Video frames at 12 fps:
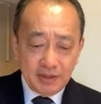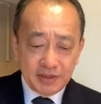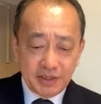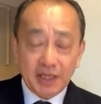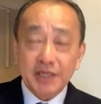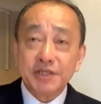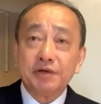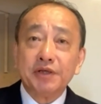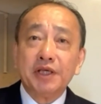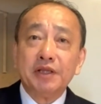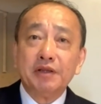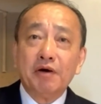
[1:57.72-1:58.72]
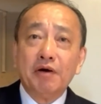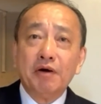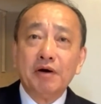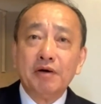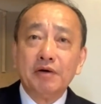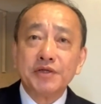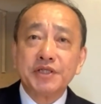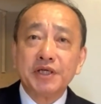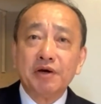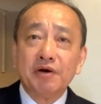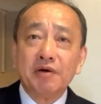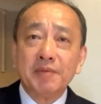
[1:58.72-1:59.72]
親鸞上人の教
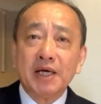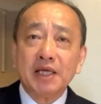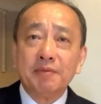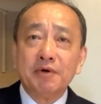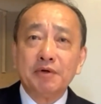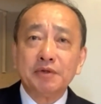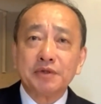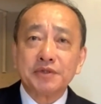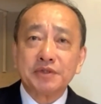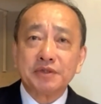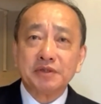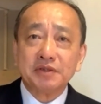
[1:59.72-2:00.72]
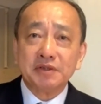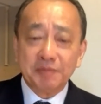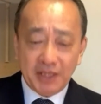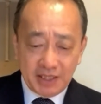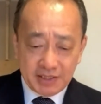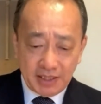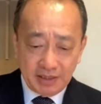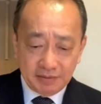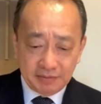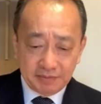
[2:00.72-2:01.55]
えを学ぼうとする皆さん